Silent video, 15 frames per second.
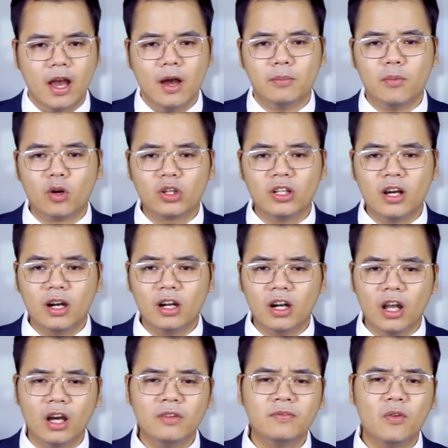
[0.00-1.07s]
một lượng
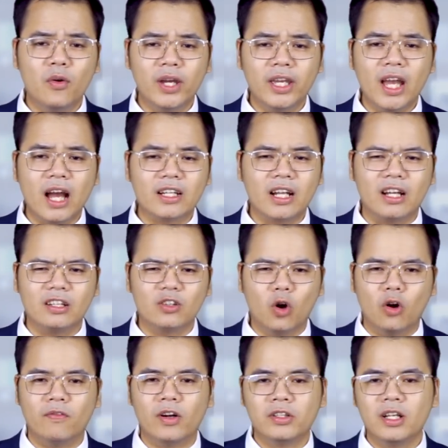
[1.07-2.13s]
lớn vũ khí hạng nặng đổ
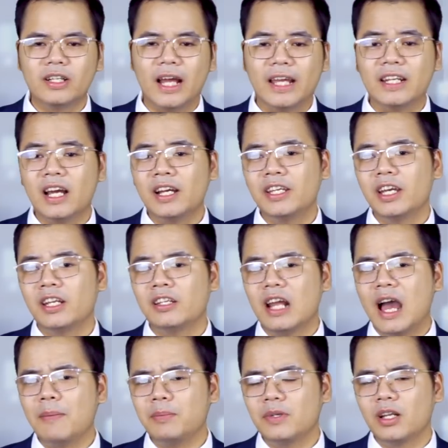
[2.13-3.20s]
vào nước này đã khiến
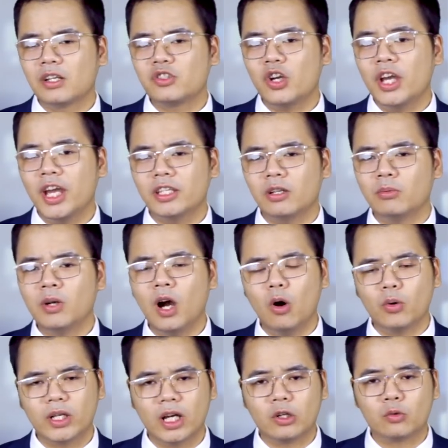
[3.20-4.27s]
áp lực cho hệ thống hậu
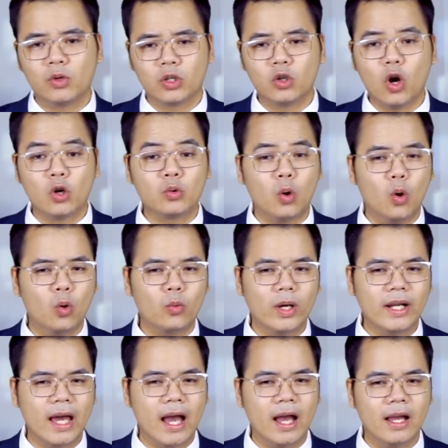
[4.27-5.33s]
cần quân đội của
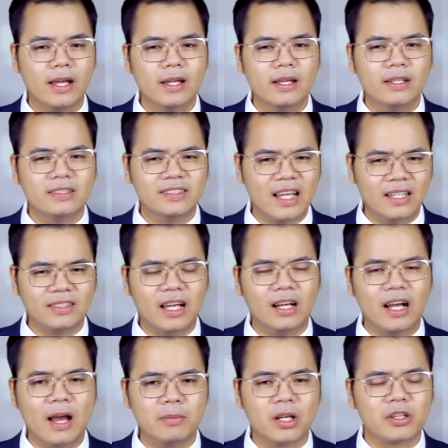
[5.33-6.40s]
Ukraine gia tăng
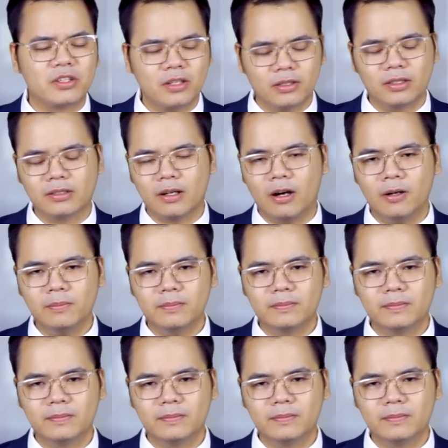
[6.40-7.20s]
áp lực chưa từng có.